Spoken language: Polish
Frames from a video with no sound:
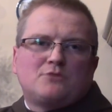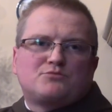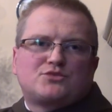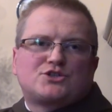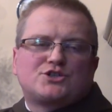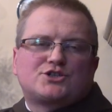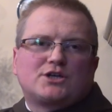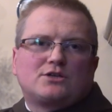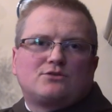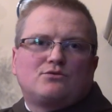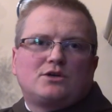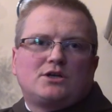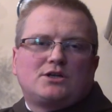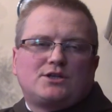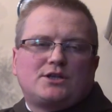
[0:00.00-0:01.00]
przyszedł
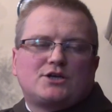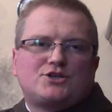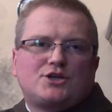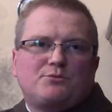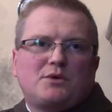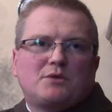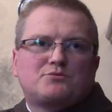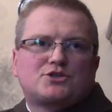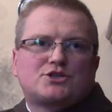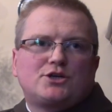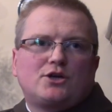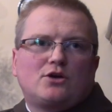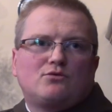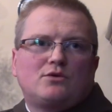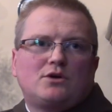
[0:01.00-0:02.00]
na ziemię,
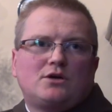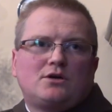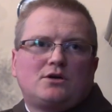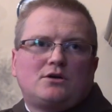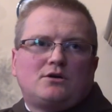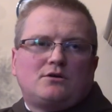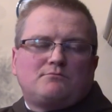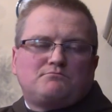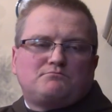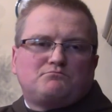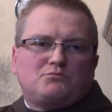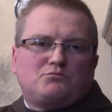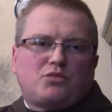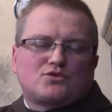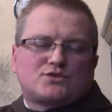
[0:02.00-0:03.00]
przyjął
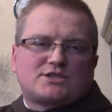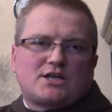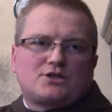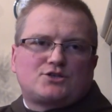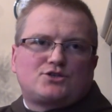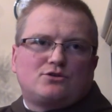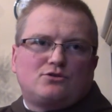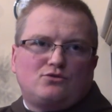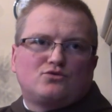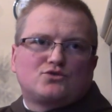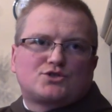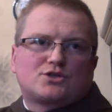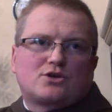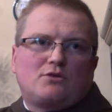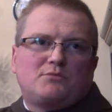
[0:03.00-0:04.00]
postać
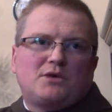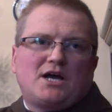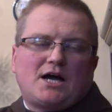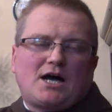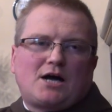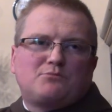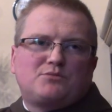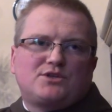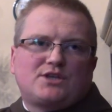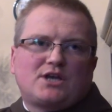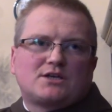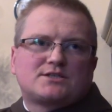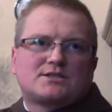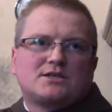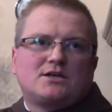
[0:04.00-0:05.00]
ludzką, aby
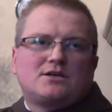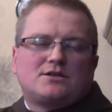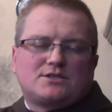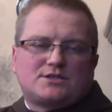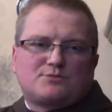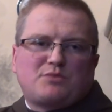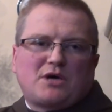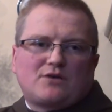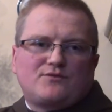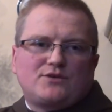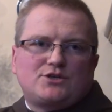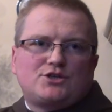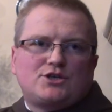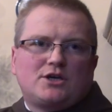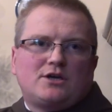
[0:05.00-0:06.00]
nas
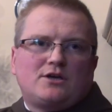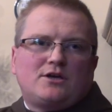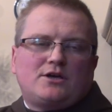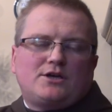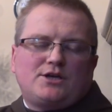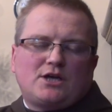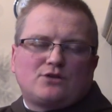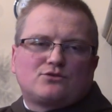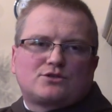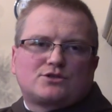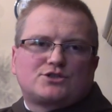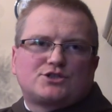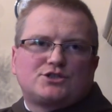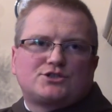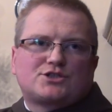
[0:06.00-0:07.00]
zbawić. Jan od
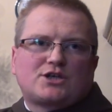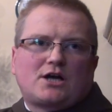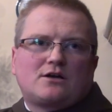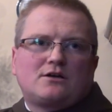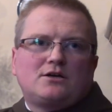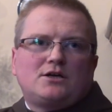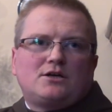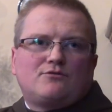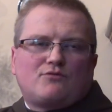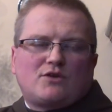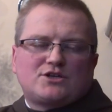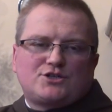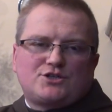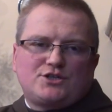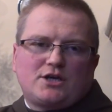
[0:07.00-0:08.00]
Krzyża
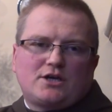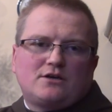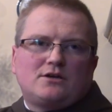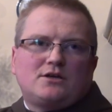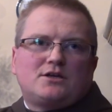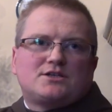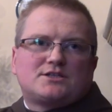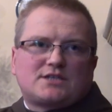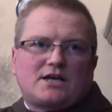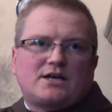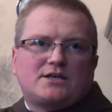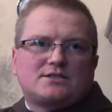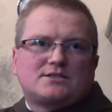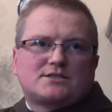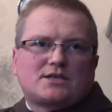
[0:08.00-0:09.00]
właśnie
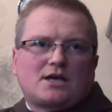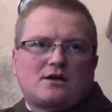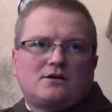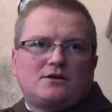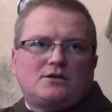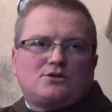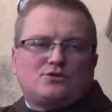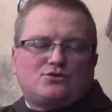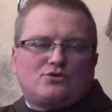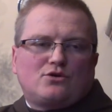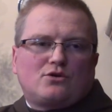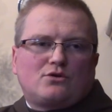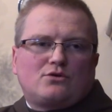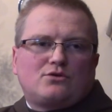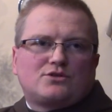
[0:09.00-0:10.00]
zachęca
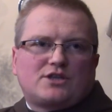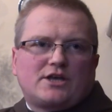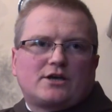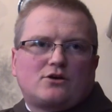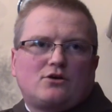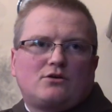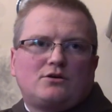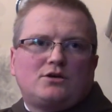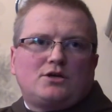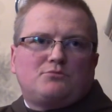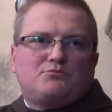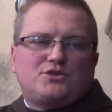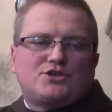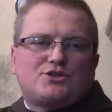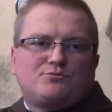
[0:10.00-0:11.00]
do tego,
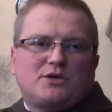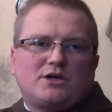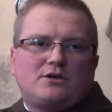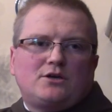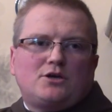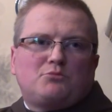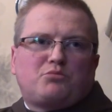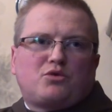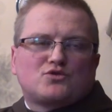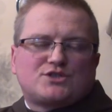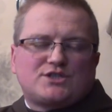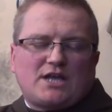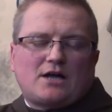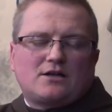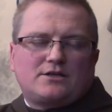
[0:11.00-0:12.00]
byśmy
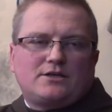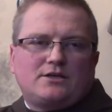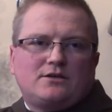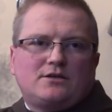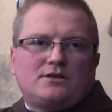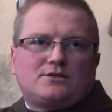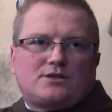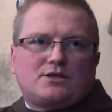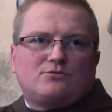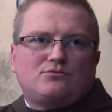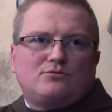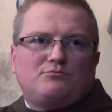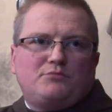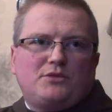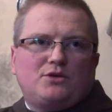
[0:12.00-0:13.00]
poznali tę
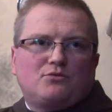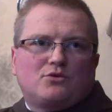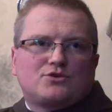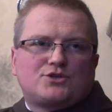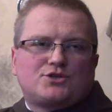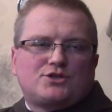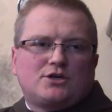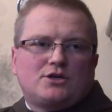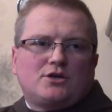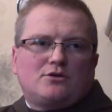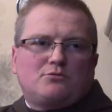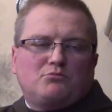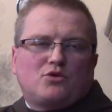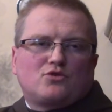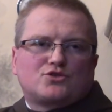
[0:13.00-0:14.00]
miłość
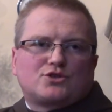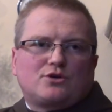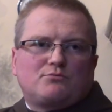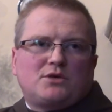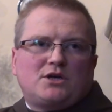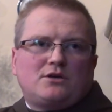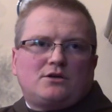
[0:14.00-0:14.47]
Bożą,